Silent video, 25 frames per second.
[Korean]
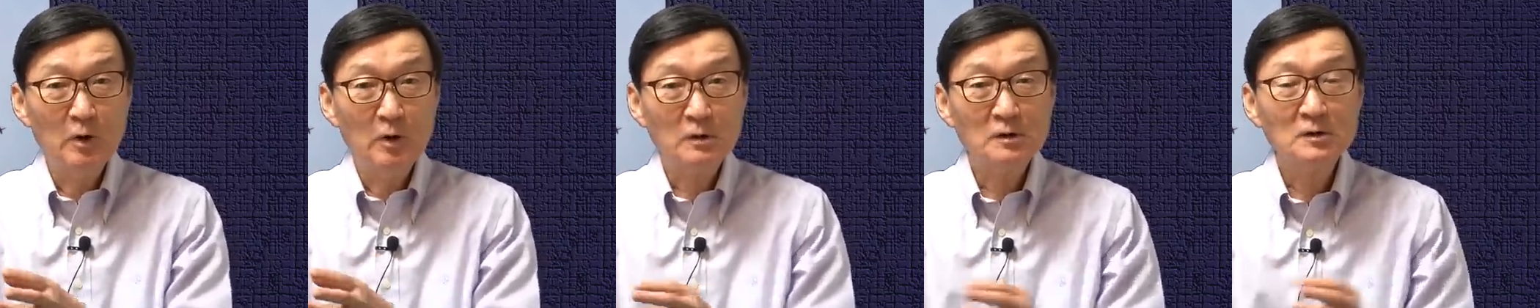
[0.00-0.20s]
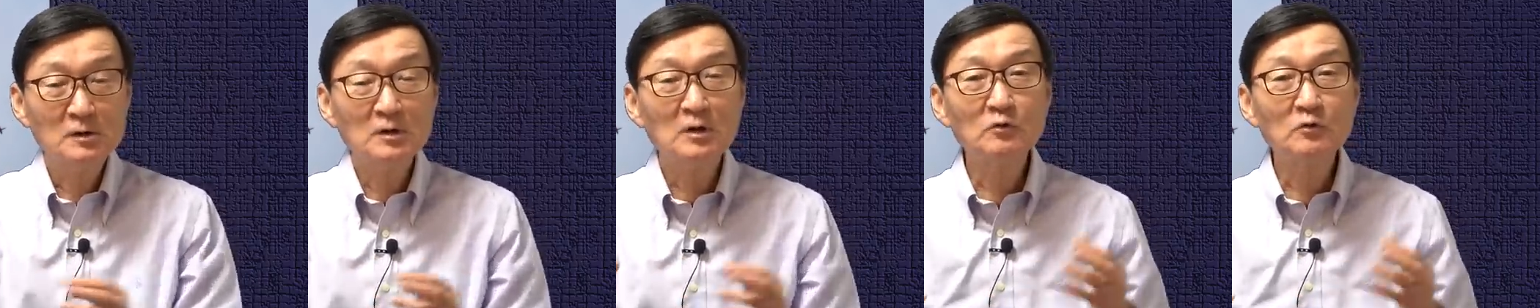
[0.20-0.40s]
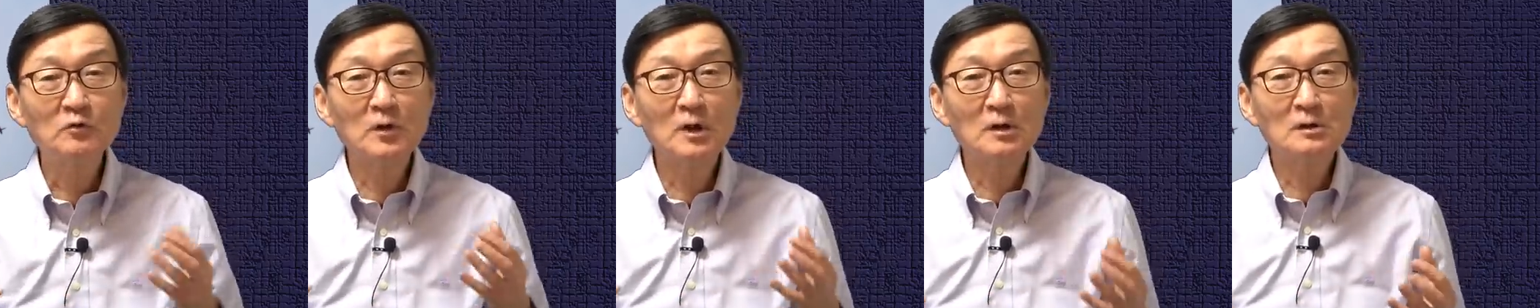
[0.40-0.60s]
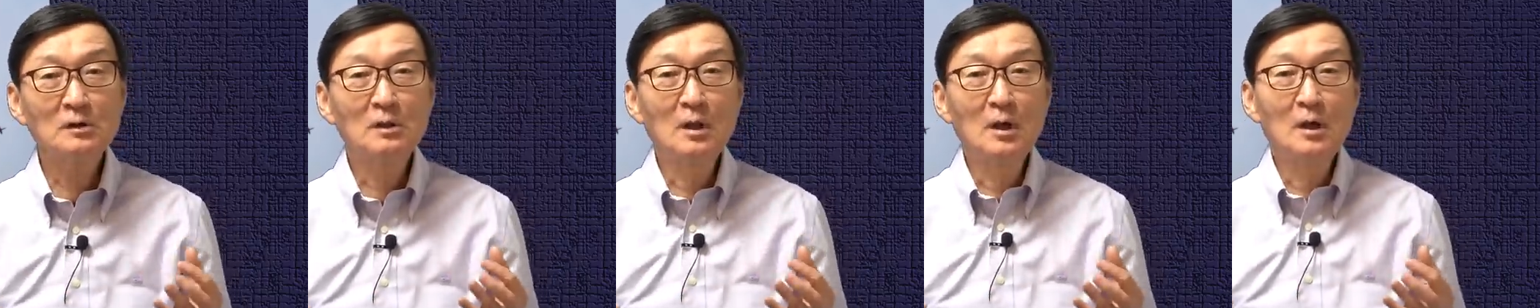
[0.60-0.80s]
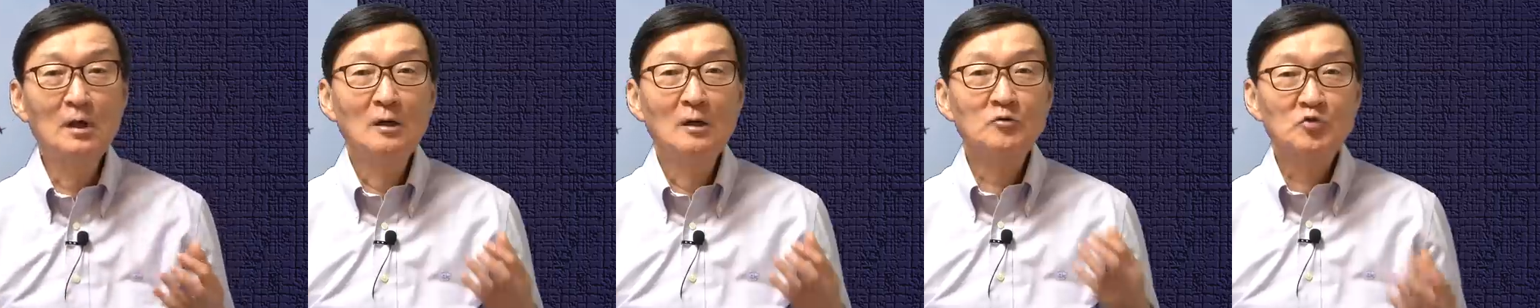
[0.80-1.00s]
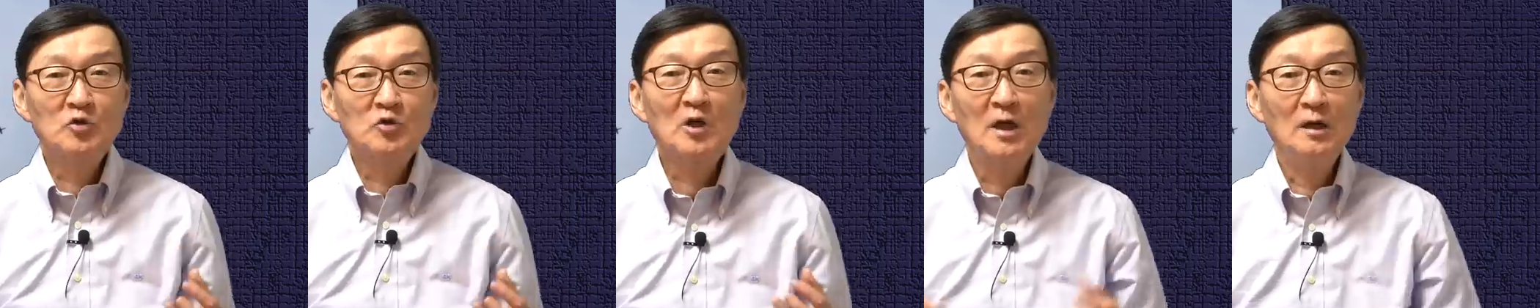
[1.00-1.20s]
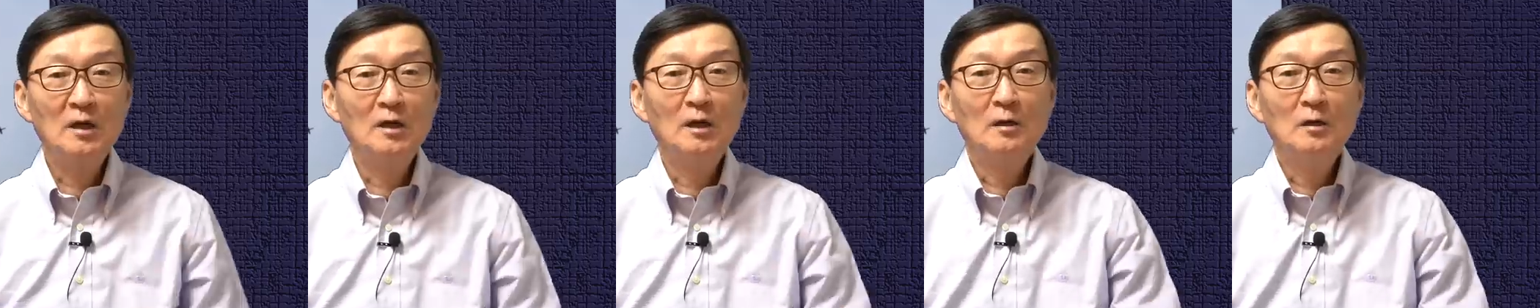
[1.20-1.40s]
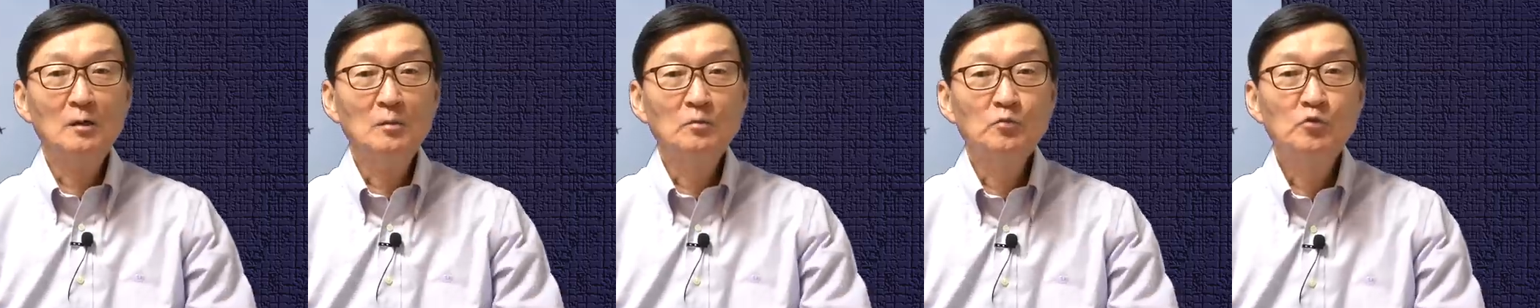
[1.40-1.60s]
근데 우리는
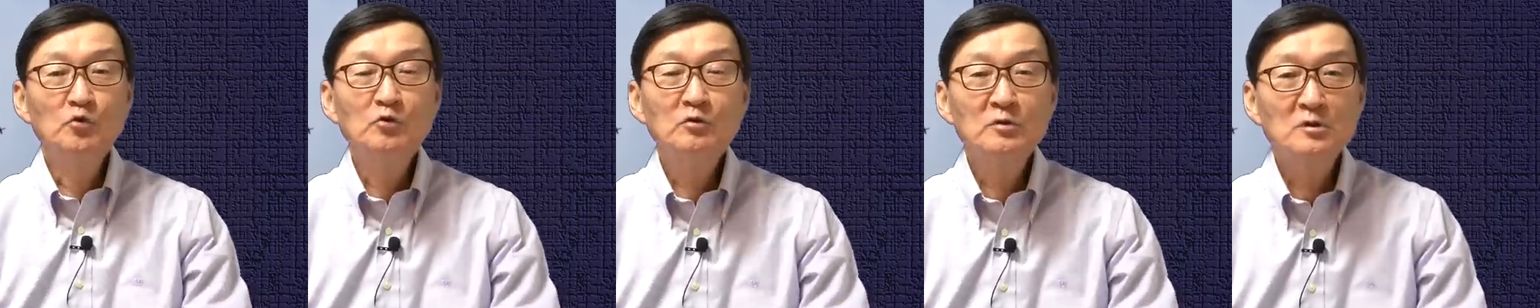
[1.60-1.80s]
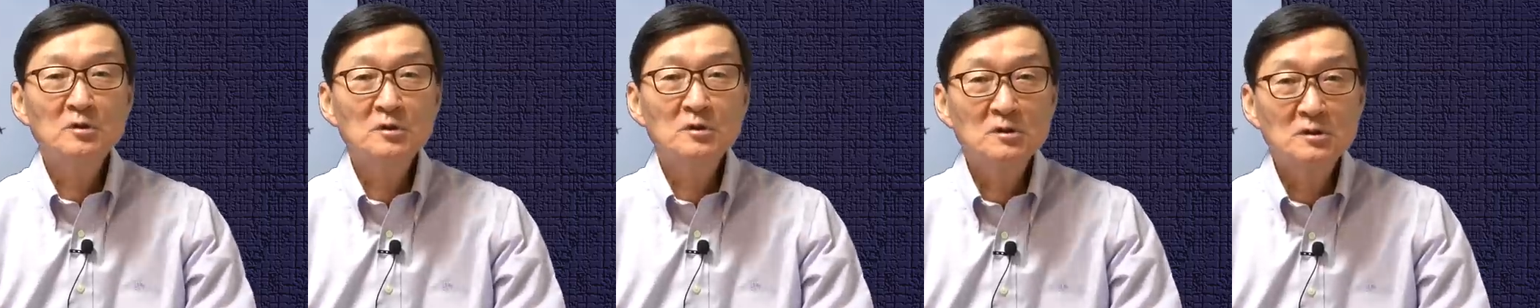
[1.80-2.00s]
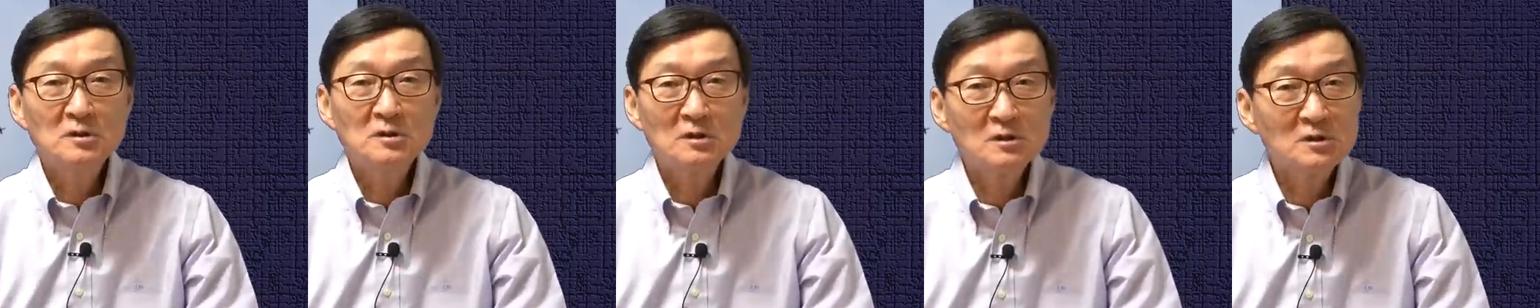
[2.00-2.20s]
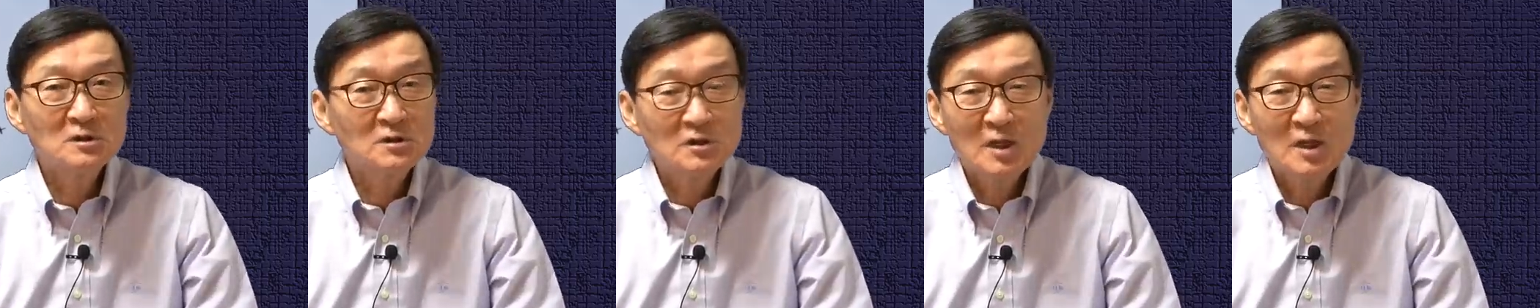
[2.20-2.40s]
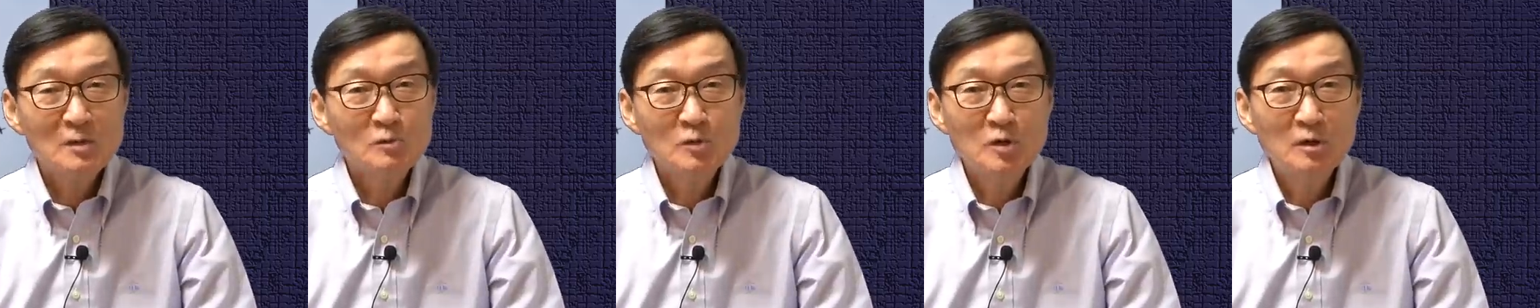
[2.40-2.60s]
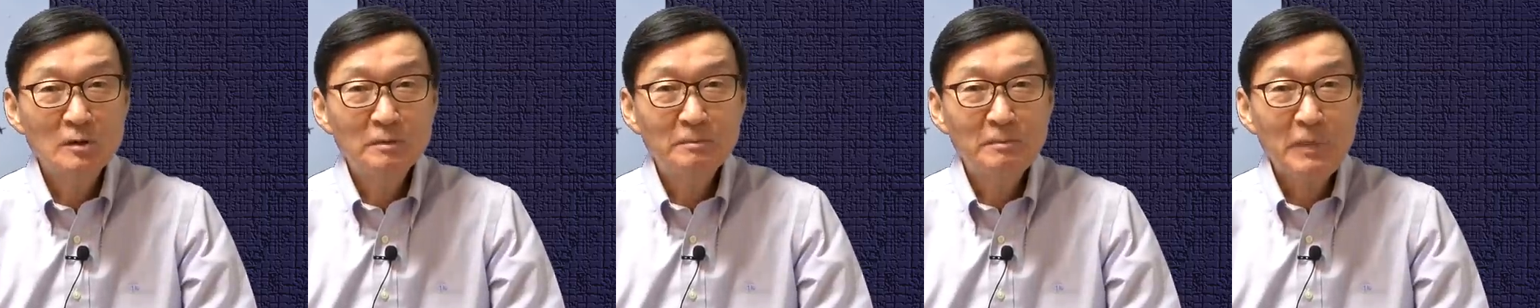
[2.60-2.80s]
차이나는 무기 시스템을